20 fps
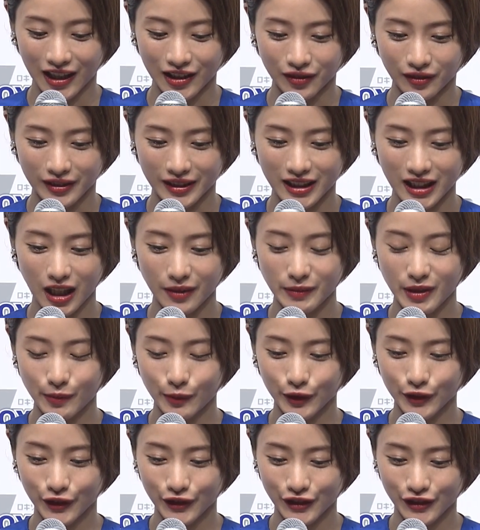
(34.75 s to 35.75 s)
あの炒め
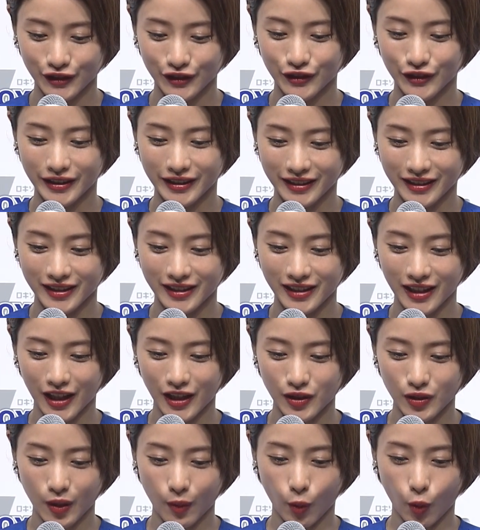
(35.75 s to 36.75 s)
物する時に
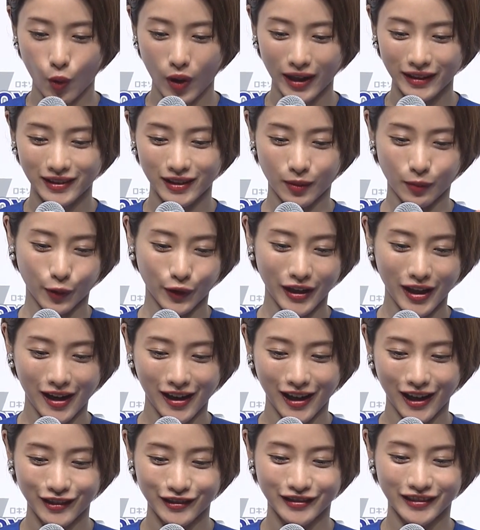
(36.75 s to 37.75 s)
最初はわって盛り
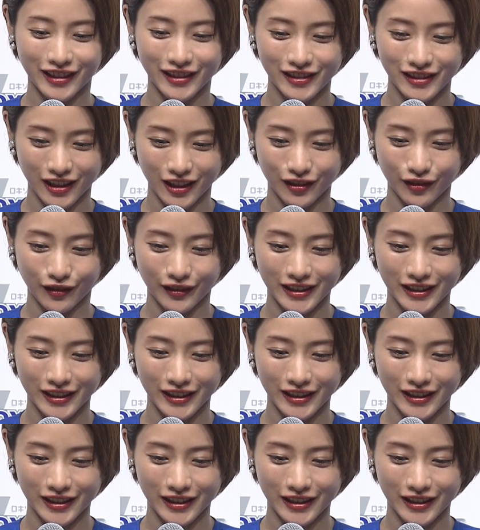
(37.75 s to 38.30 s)
上がるんですけど、